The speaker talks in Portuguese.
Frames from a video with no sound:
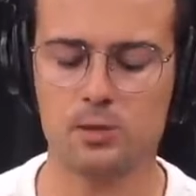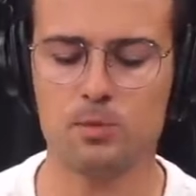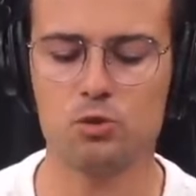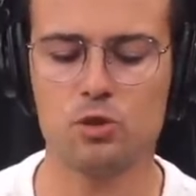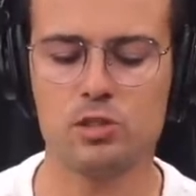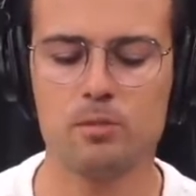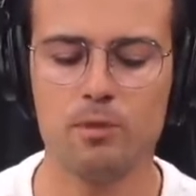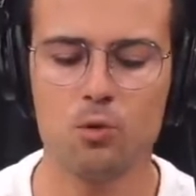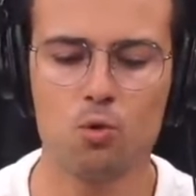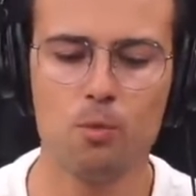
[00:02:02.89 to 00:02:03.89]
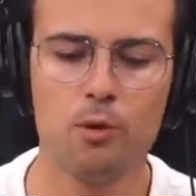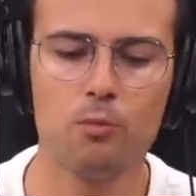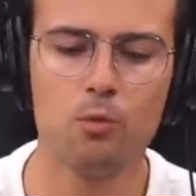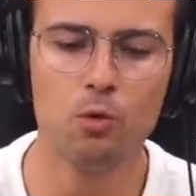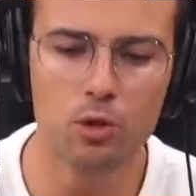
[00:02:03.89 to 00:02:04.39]
pessoas se preocupam
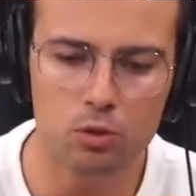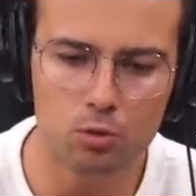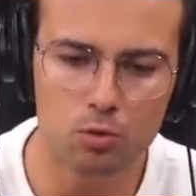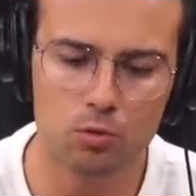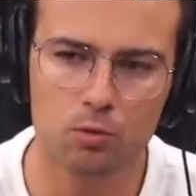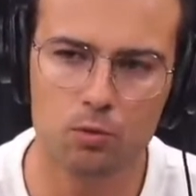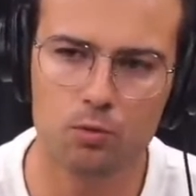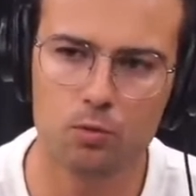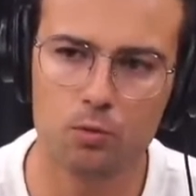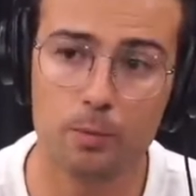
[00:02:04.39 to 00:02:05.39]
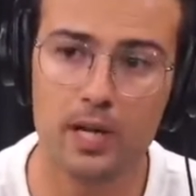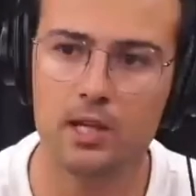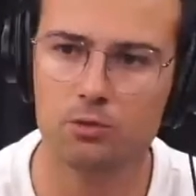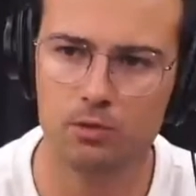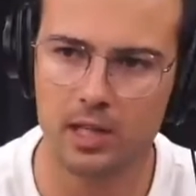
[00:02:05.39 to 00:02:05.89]
muito com o
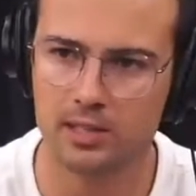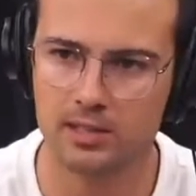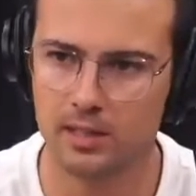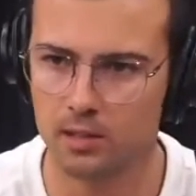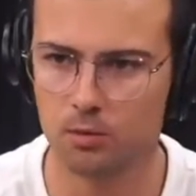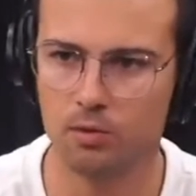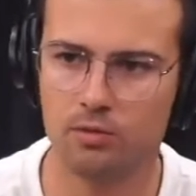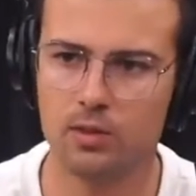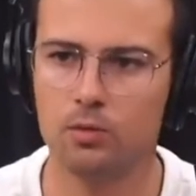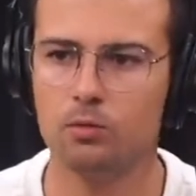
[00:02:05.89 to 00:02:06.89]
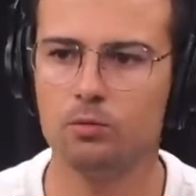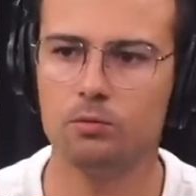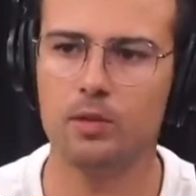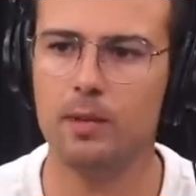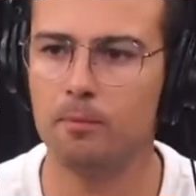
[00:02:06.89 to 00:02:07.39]
preço da ação e ficam
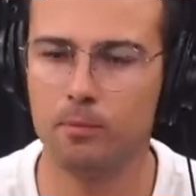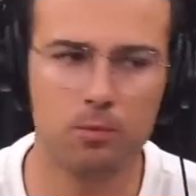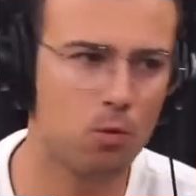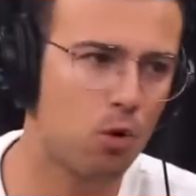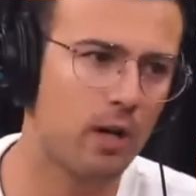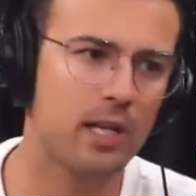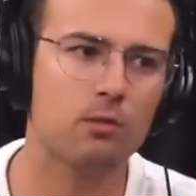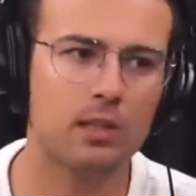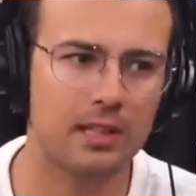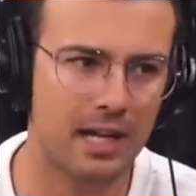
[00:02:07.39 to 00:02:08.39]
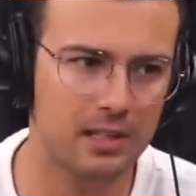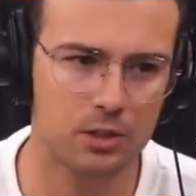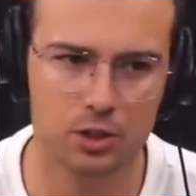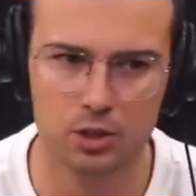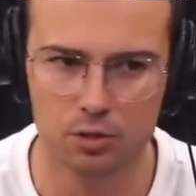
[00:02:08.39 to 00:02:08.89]
né, correndo
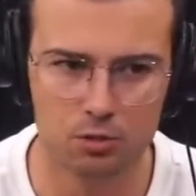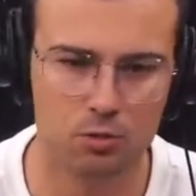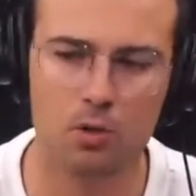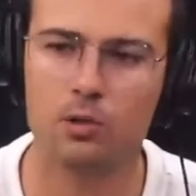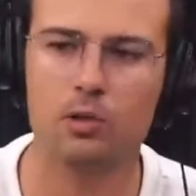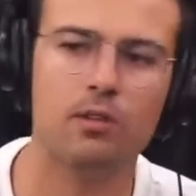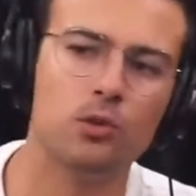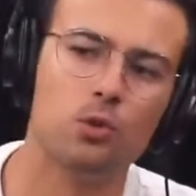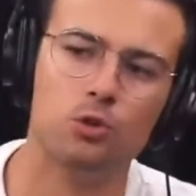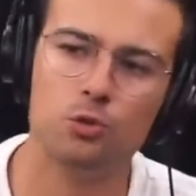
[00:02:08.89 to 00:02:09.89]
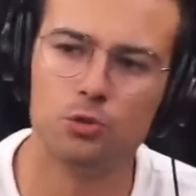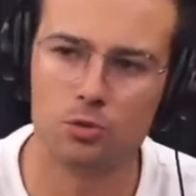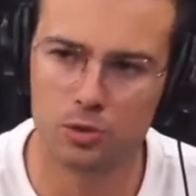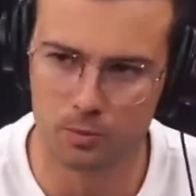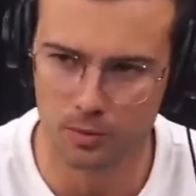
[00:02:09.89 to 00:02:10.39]
atrás disso, qual que é o valor justo
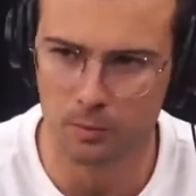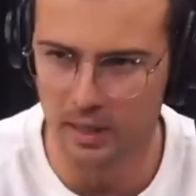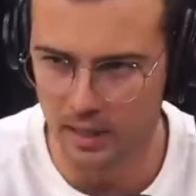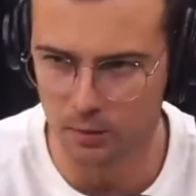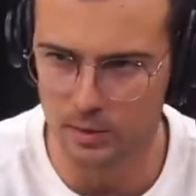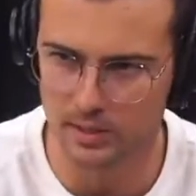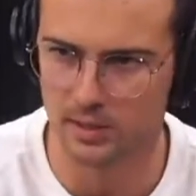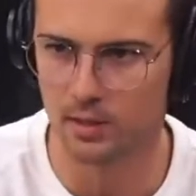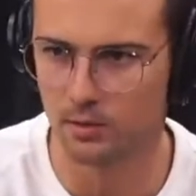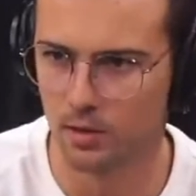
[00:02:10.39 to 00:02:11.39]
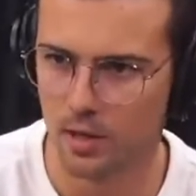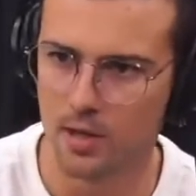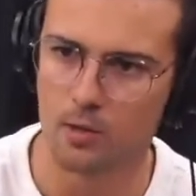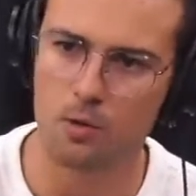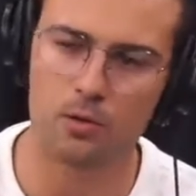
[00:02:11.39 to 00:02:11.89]
de eu, de eu pagar uma ação,
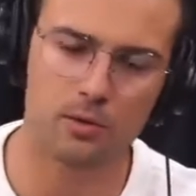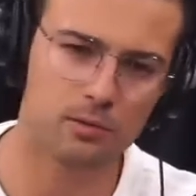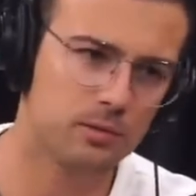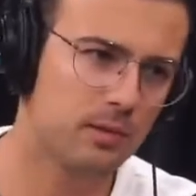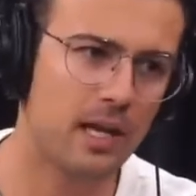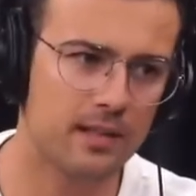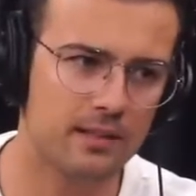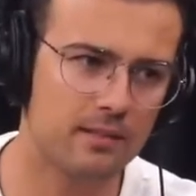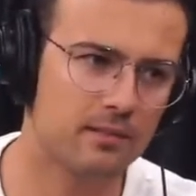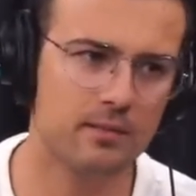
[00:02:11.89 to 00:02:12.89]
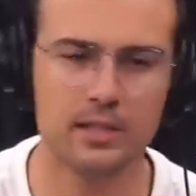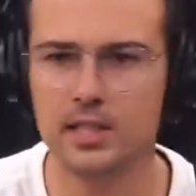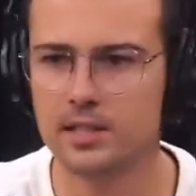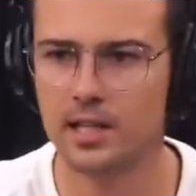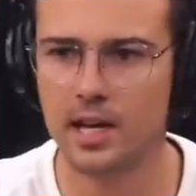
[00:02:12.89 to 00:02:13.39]
qual que, né,
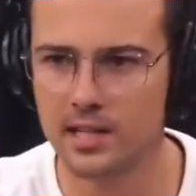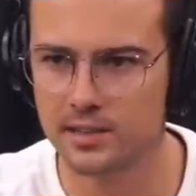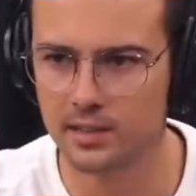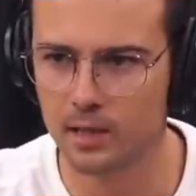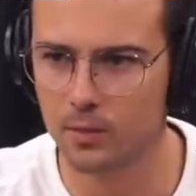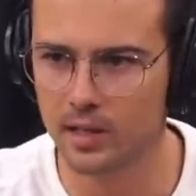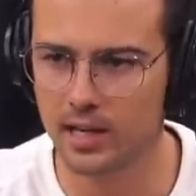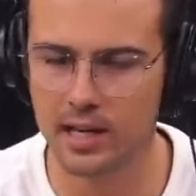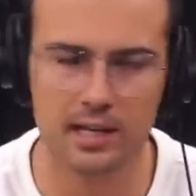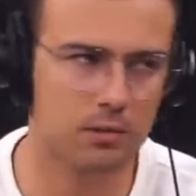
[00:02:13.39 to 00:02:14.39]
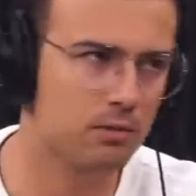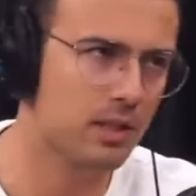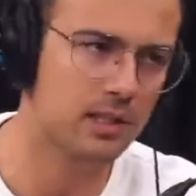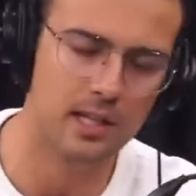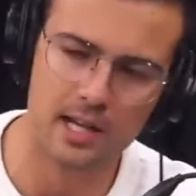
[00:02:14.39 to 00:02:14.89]
15 reais em Itaú é caro,
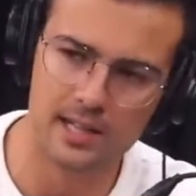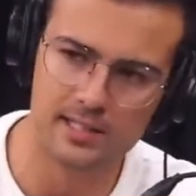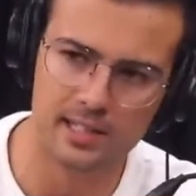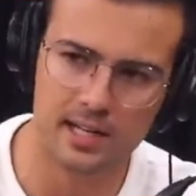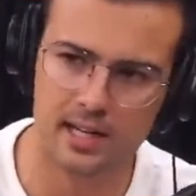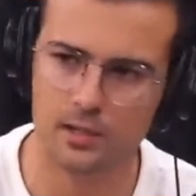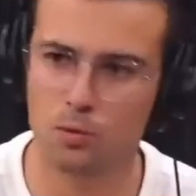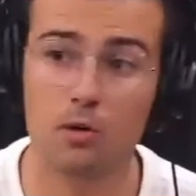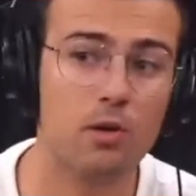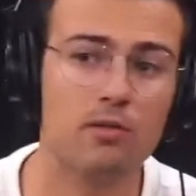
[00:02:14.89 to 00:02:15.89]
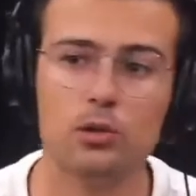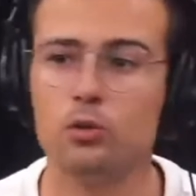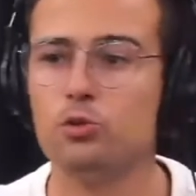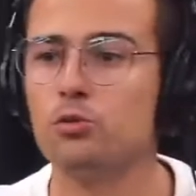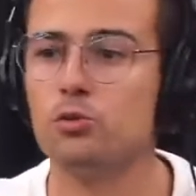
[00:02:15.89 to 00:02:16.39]
30 reais é caro, qual que é o
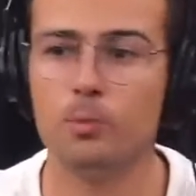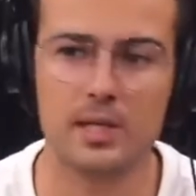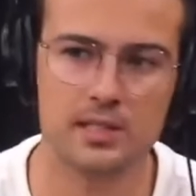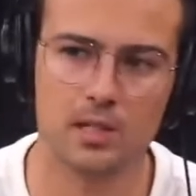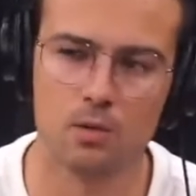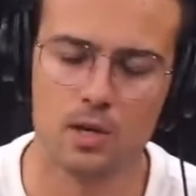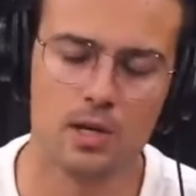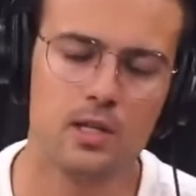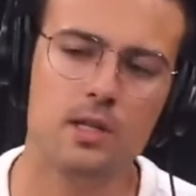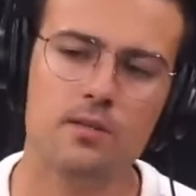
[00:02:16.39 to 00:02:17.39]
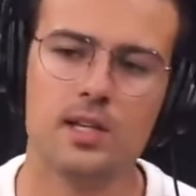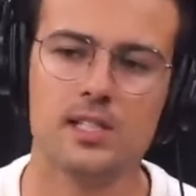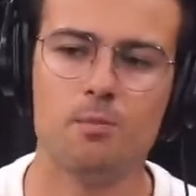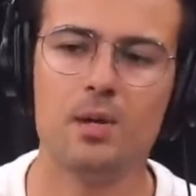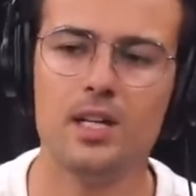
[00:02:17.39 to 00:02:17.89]
valor justo de uma ação e fica
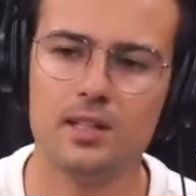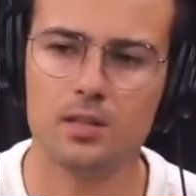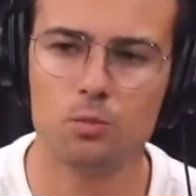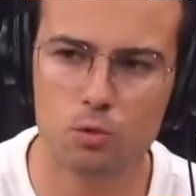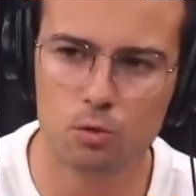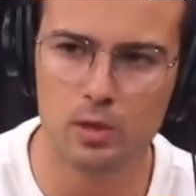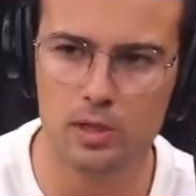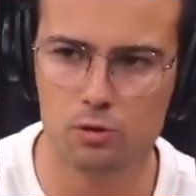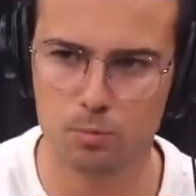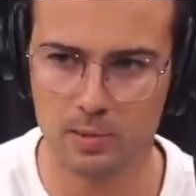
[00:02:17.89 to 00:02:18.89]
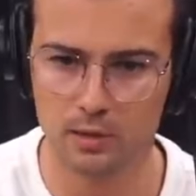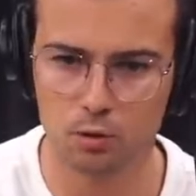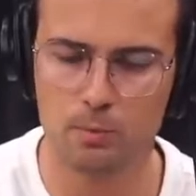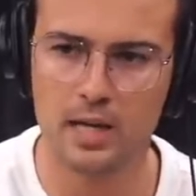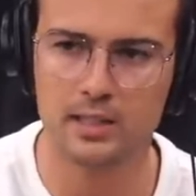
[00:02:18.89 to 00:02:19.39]
se prendendo muito a isso para
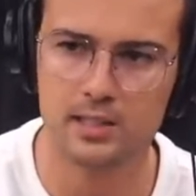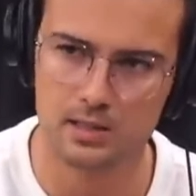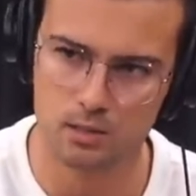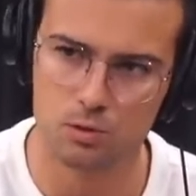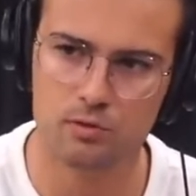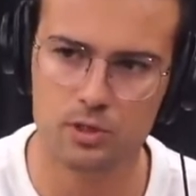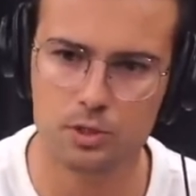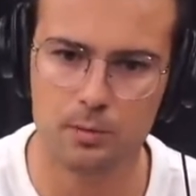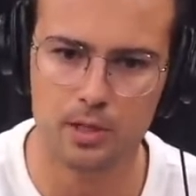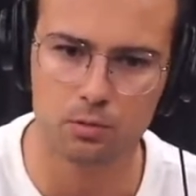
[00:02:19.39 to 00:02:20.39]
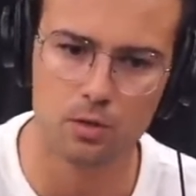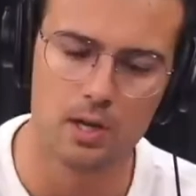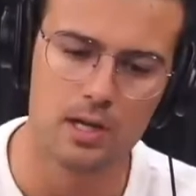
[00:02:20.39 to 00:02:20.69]
tomar a decisão de investimento.